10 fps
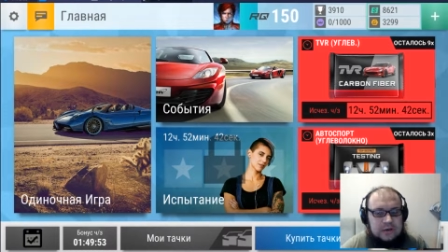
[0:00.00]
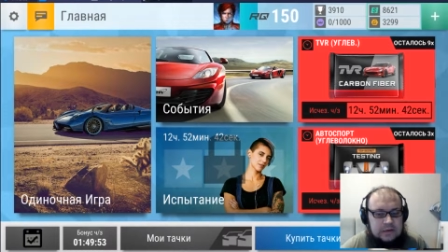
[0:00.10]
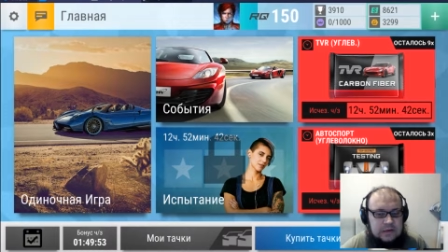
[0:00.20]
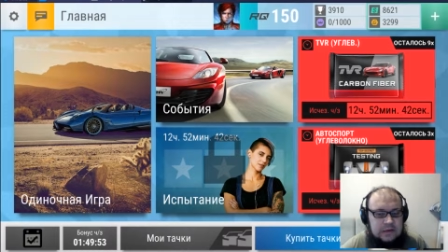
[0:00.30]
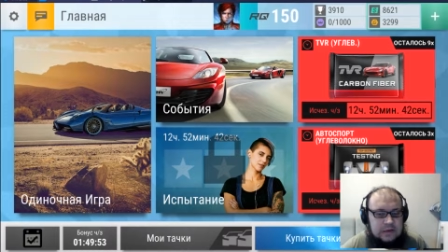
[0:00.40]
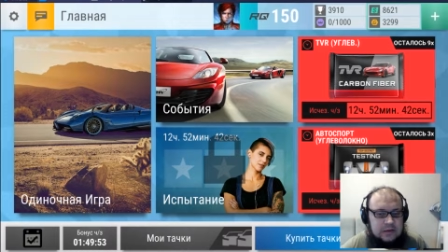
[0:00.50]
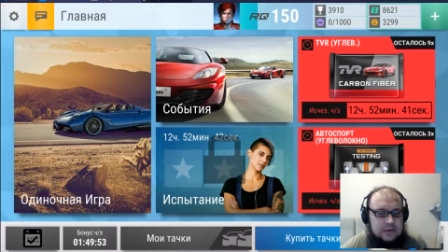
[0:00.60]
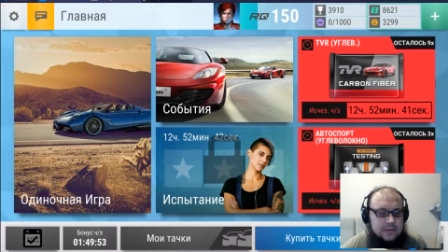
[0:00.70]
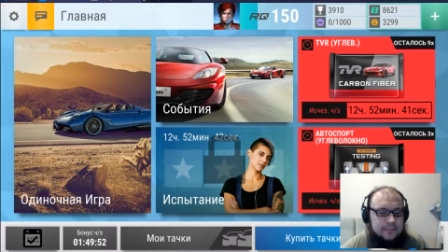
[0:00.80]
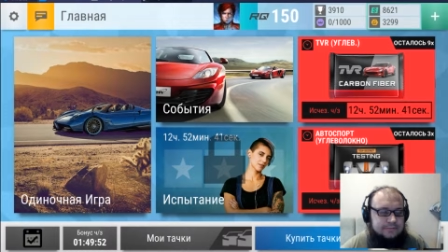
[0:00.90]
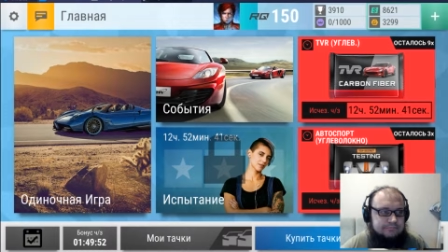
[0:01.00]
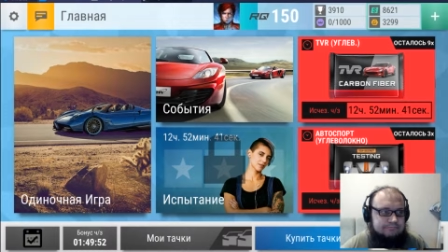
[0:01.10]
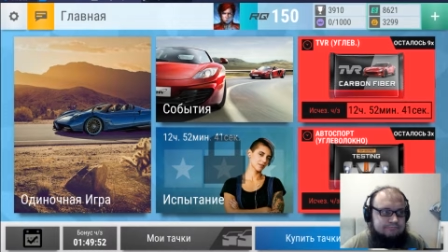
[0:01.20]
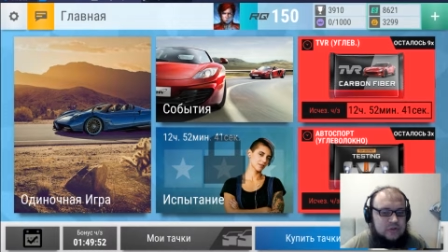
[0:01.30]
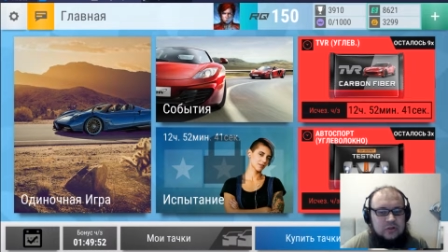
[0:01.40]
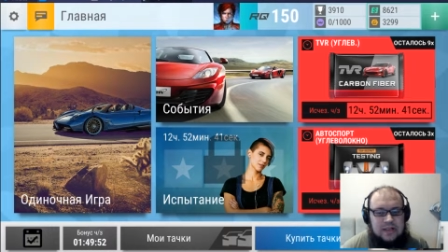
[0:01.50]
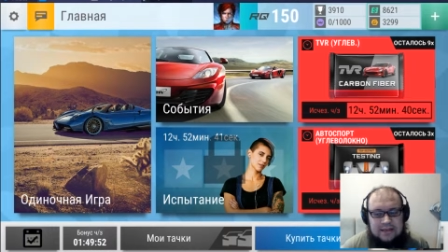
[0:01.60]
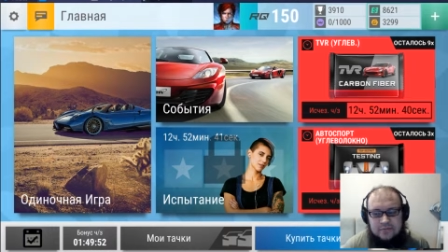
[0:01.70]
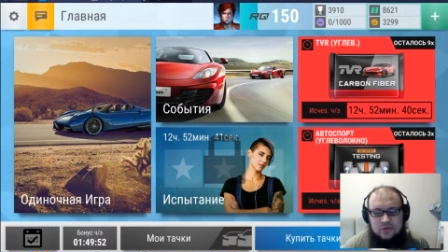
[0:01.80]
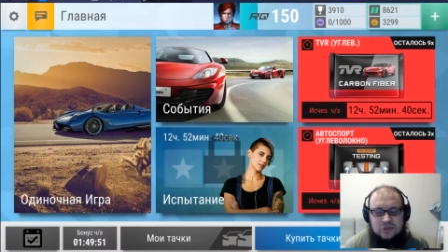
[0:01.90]
И, ну, для
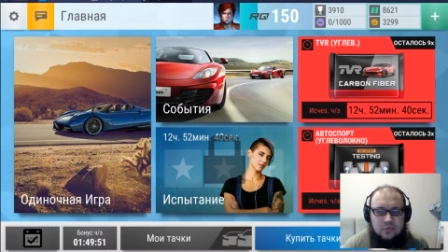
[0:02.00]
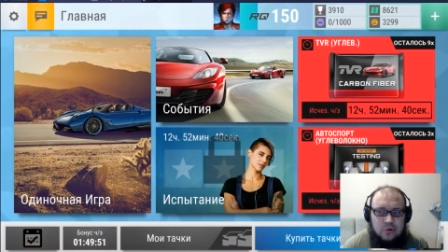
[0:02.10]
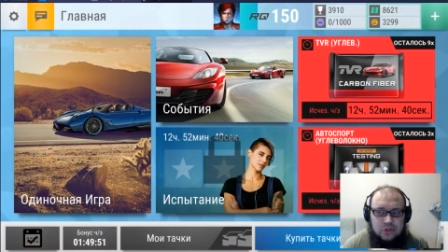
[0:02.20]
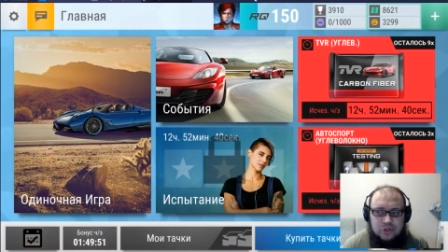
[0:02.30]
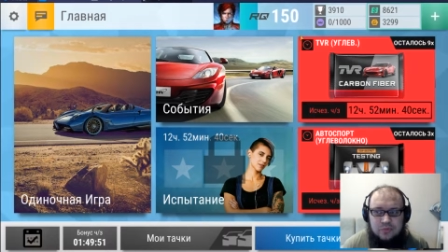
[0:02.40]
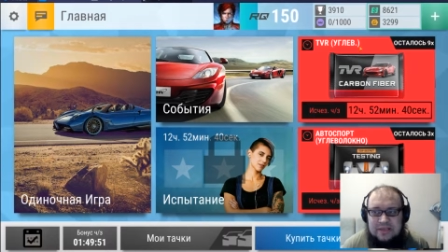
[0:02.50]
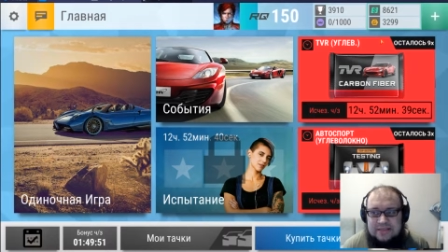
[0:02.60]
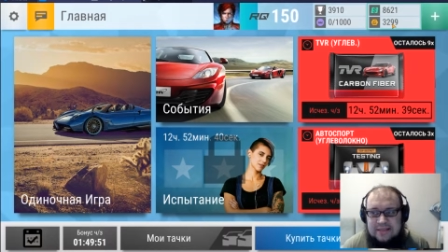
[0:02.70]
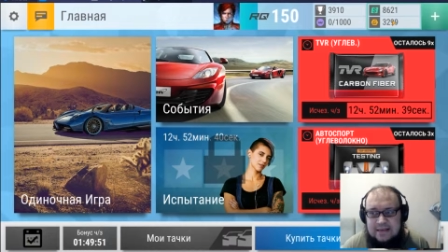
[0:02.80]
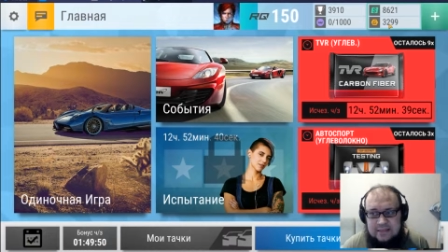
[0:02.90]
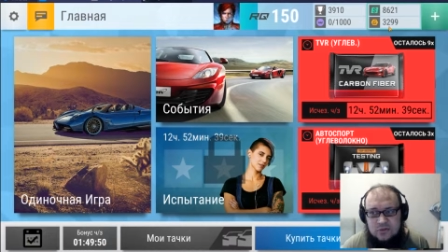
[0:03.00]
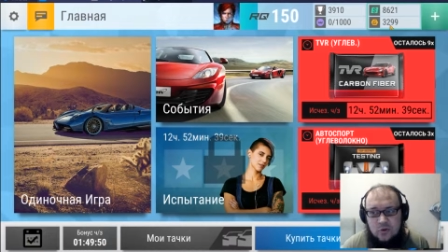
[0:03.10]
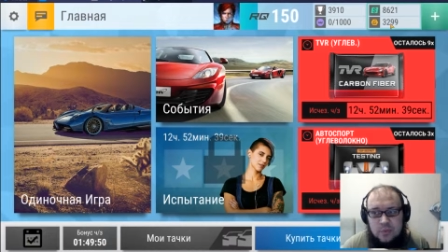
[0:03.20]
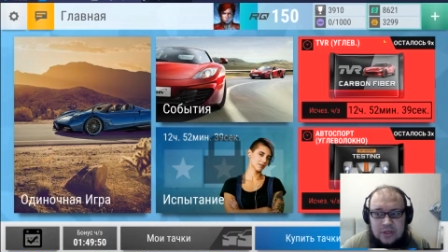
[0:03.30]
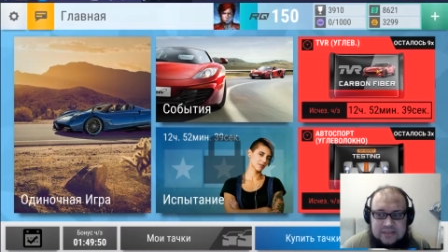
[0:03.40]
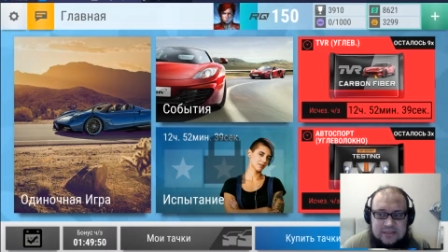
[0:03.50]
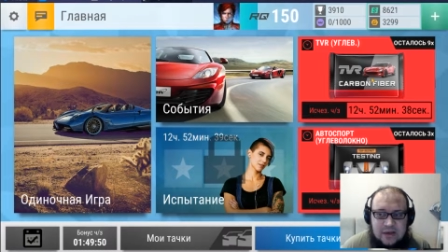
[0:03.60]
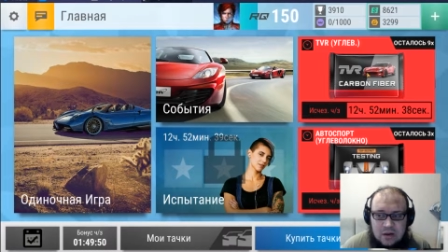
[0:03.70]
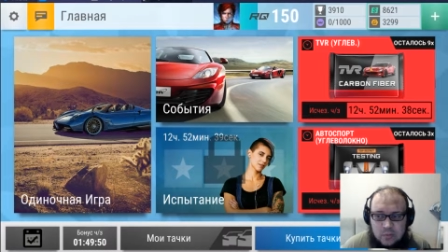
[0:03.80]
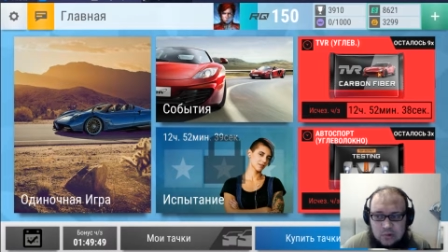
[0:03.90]
этого нужно больше места. Я, кстати, купил один
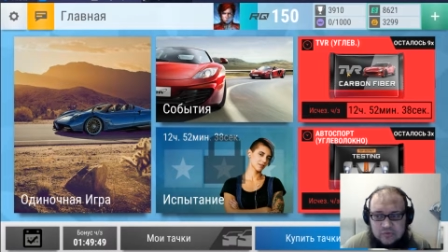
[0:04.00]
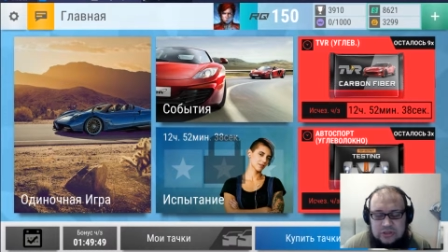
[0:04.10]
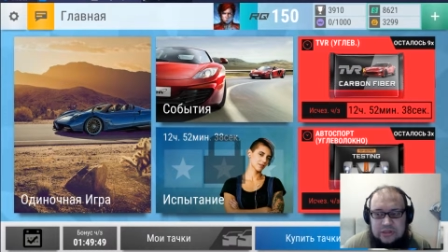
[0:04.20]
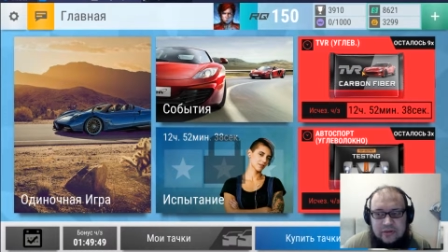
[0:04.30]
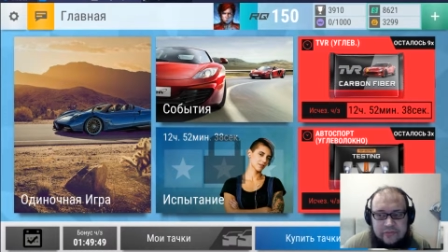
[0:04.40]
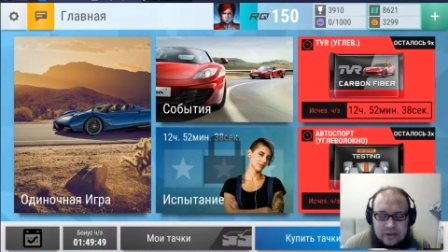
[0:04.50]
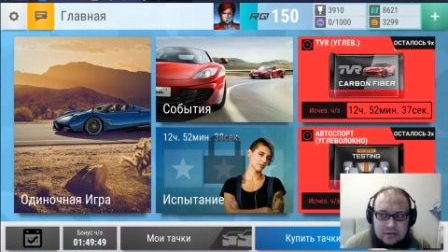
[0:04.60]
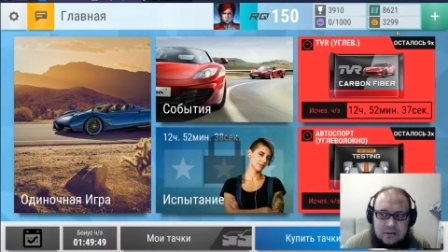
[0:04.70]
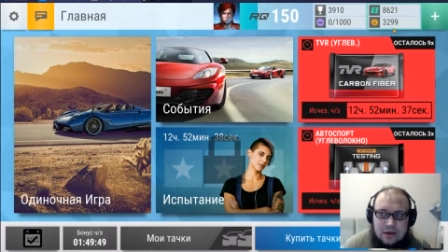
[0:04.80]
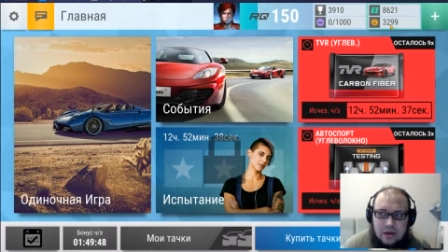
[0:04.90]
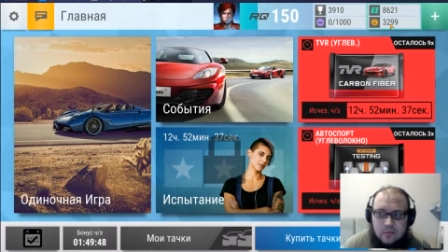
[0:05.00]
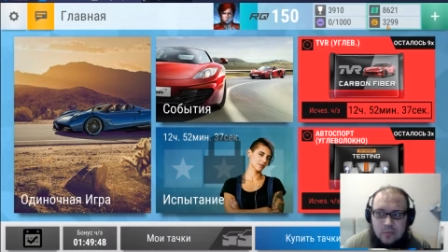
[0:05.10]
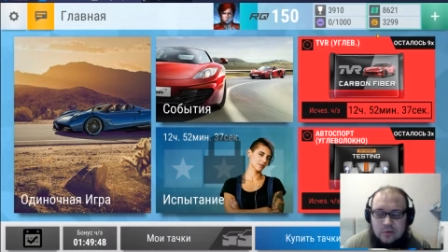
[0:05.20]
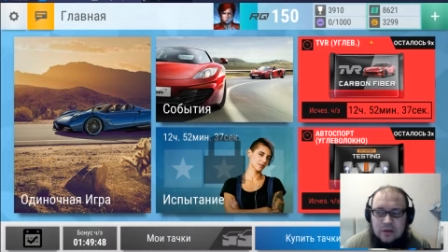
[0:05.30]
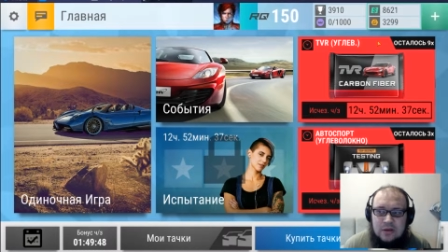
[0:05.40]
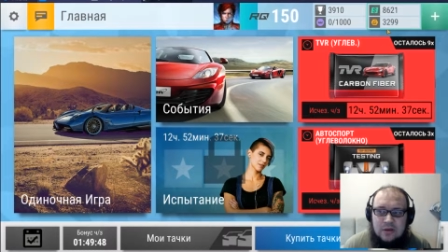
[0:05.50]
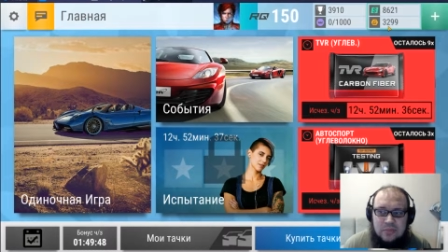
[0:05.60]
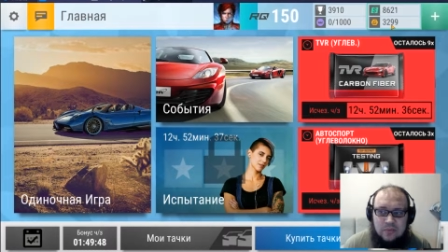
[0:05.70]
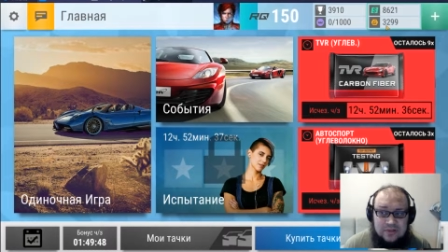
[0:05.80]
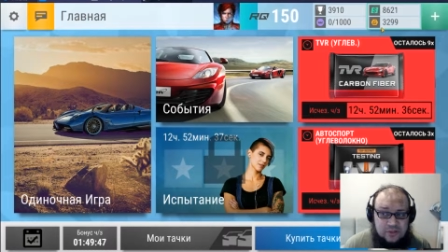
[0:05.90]
карбон, вот ТВРный карбон. У меня
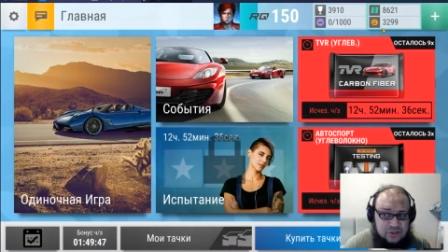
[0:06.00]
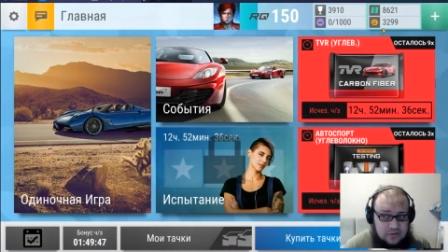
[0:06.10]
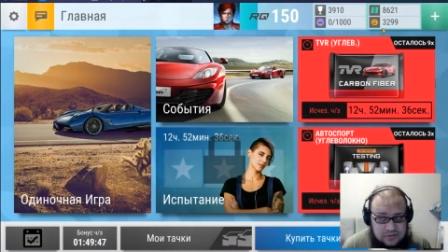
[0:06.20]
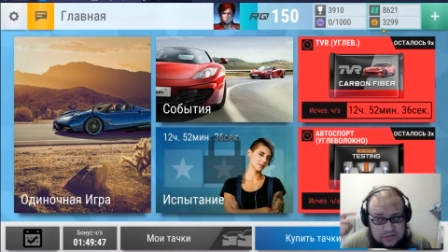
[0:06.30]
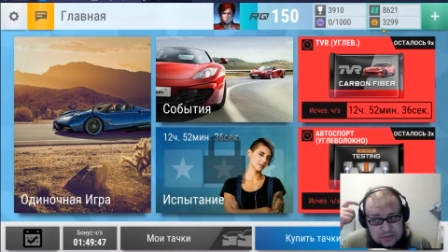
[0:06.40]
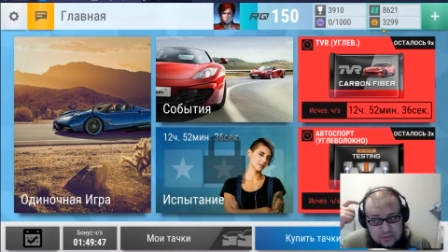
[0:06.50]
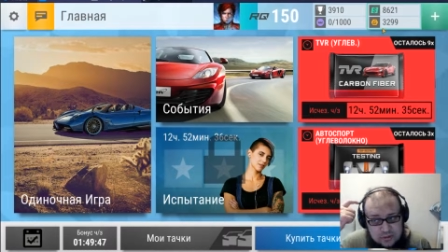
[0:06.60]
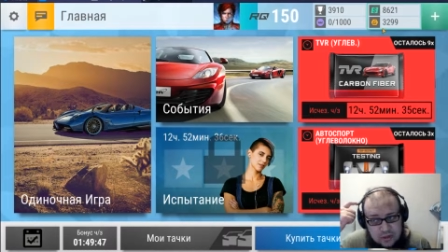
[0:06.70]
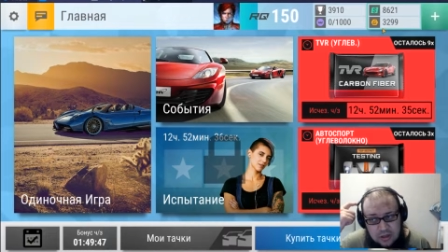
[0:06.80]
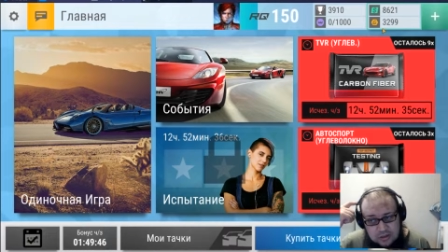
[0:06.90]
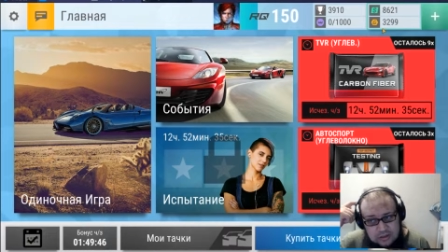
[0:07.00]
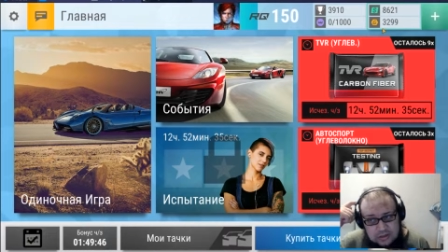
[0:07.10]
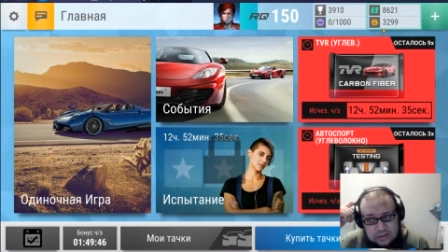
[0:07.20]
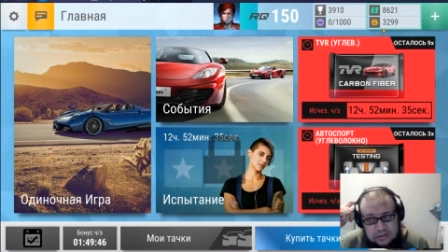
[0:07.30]
было 4800 голды.